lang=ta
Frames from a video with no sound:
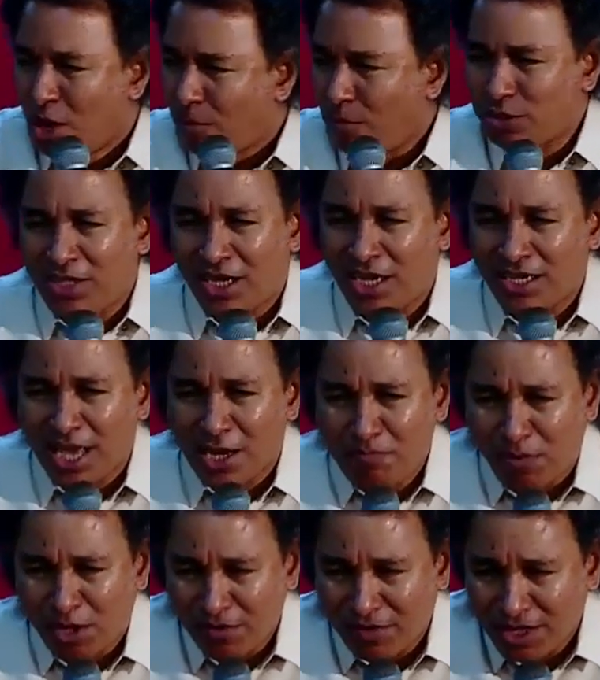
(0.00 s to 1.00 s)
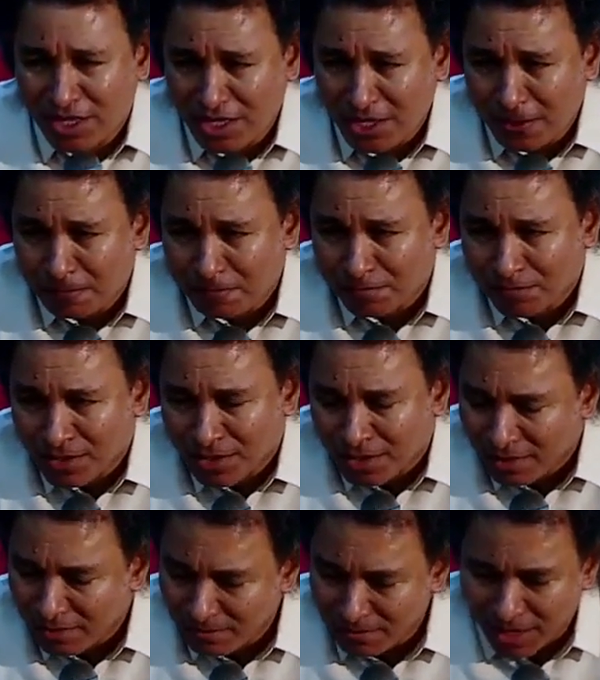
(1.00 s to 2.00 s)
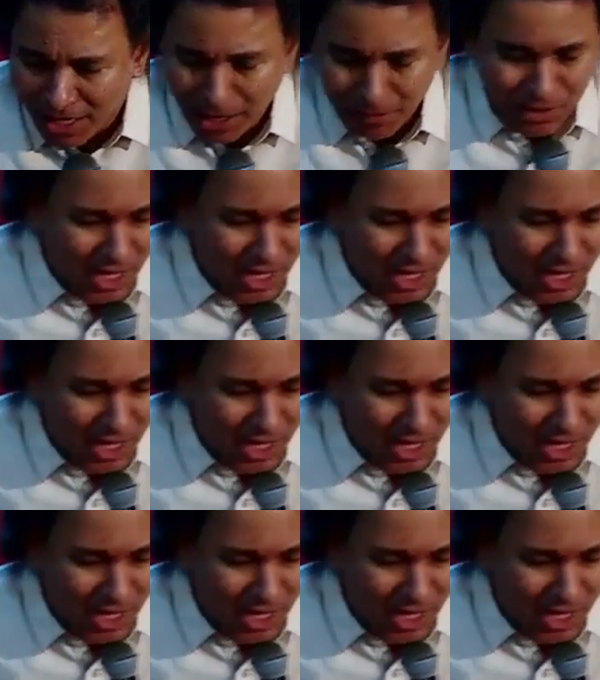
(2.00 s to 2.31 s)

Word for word: முதல் ஏற்படுவது பயம்